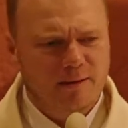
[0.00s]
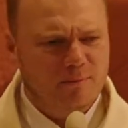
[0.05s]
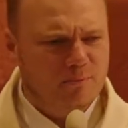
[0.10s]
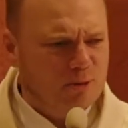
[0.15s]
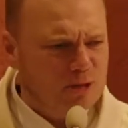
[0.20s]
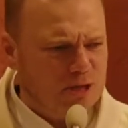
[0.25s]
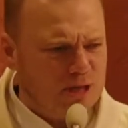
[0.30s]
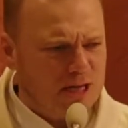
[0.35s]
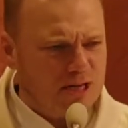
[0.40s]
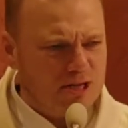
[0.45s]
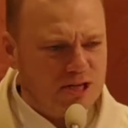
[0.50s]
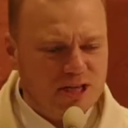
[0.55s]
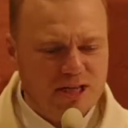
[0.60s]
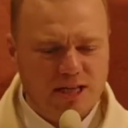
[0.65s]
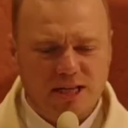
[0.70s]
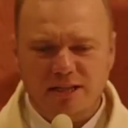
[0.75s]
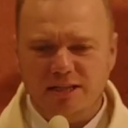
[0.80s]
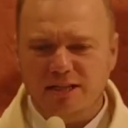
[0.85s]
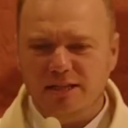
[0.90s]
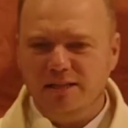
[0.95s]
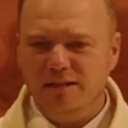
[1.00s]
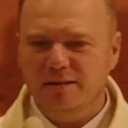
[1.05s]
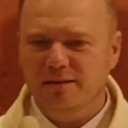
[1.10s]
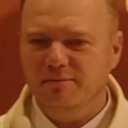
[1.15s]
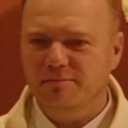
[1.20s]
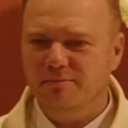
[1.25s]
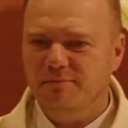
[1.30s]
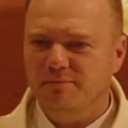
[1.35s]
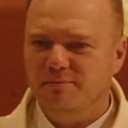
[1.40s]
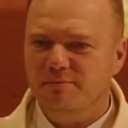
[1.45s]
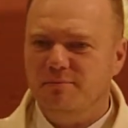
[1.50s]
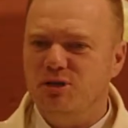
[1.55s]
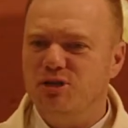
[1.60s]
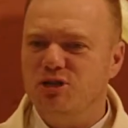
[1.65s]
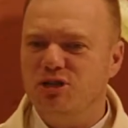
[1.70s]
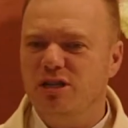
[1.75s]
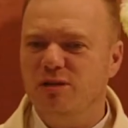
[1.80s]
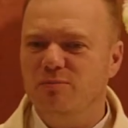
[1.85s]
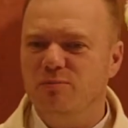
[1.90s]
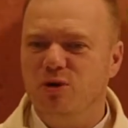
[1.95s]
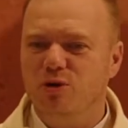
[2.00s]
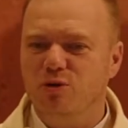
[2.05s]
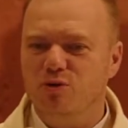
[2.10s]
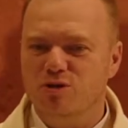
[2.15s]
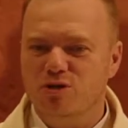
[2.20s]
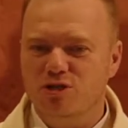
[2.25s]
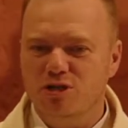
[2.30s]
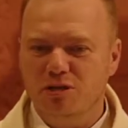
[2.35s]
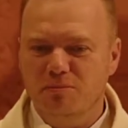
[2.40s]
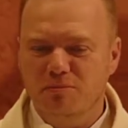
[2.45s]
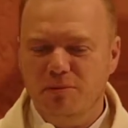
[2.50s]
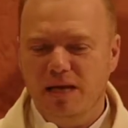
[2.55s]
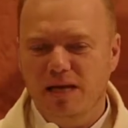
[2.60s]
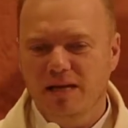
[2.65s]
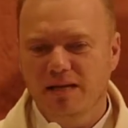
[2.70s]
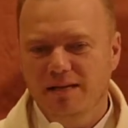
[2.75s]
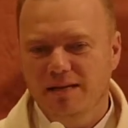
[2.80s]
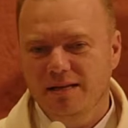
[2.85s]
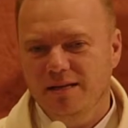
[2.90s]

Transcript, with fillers: Myślę, że kiedy myślimy o Rzymie,